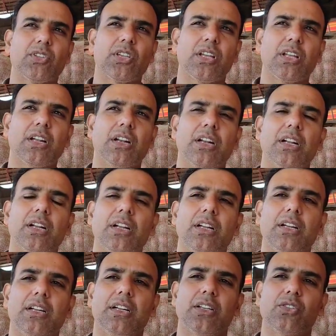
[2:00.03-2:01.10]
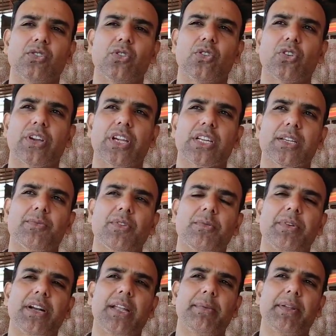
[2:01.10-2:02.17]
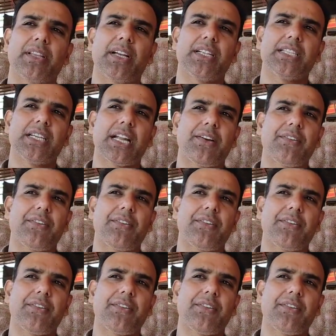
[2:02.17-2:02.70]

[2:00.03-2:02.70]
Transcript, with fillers: सर जो केशवपुर मंडी में ताजी